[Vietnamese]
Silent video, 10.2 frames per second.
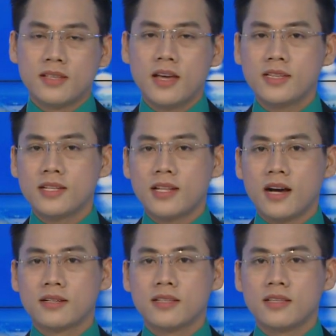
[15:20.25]
Với tinh
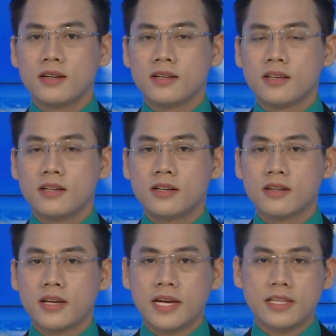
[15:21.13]
thần vừa giữ
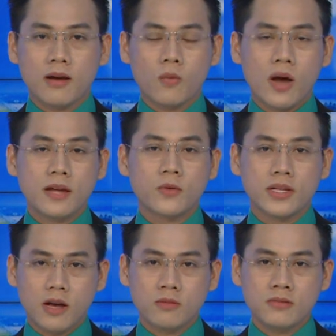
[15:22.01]
được nét văn hóa
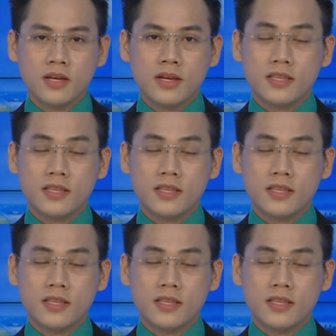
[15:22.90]
truyền thống,